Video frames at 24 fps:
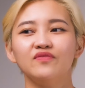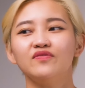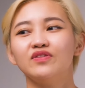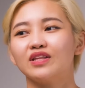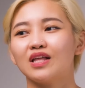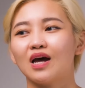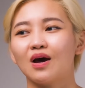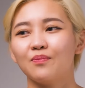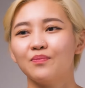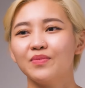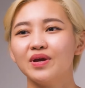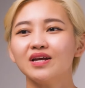bởi
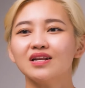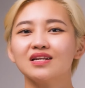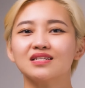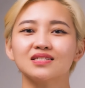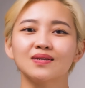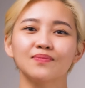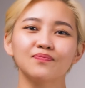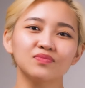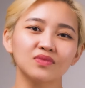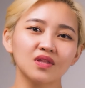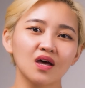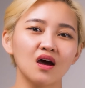vì thảo biết là
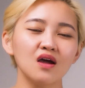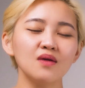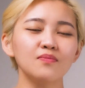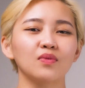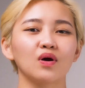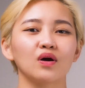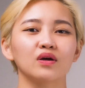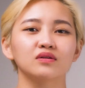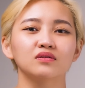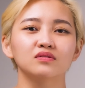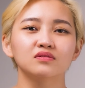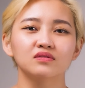sắp tới
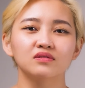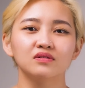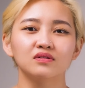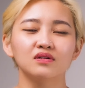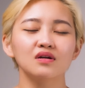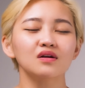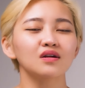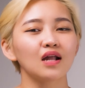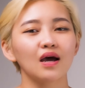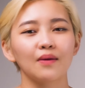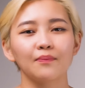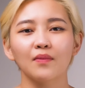mọi người
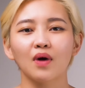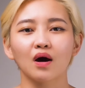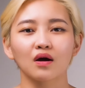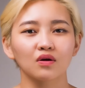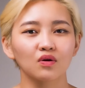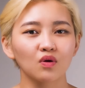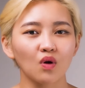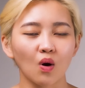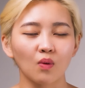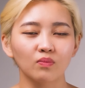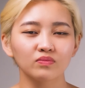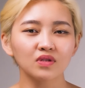rất là
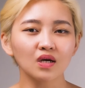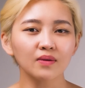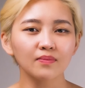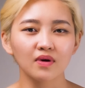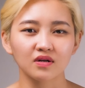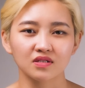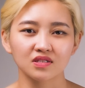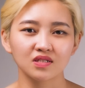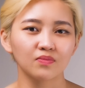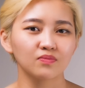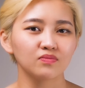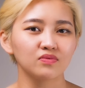bận rộn tất
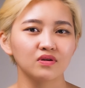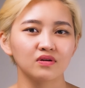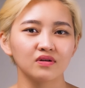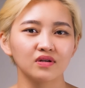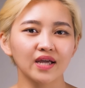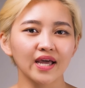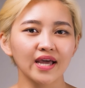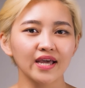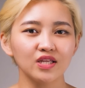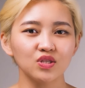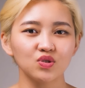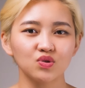bật trong những
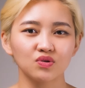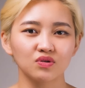cái